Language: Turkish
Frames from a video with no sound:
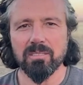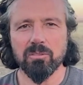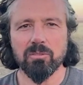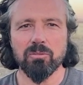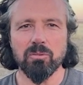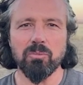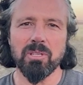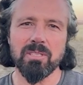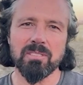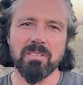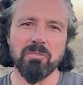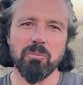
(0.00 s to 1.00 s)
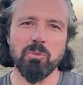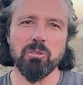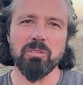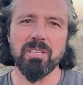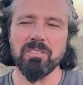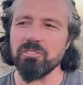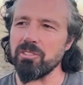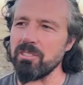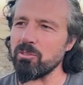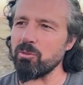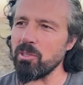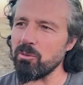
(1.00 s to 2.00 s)
Normalde Safranbolu'da yetiştiği
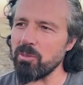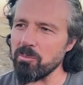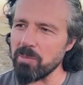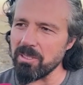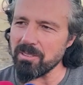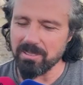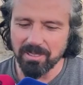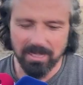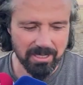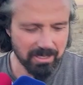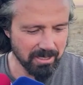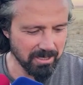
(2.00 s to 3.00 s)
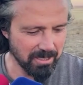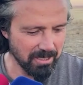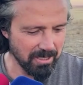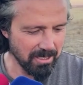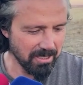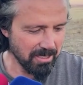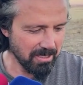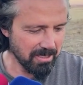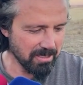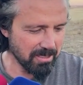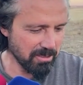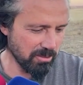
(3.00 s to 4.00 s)
sönevi ama artık
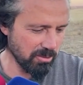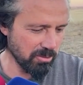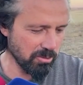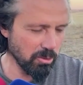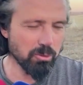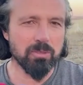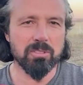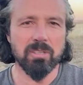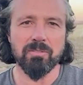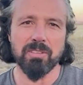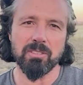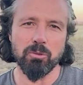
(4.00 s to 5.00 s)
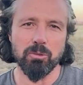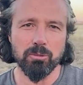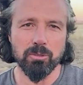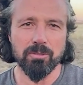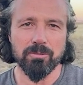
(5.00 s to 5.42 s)
sorgun safran da oldu.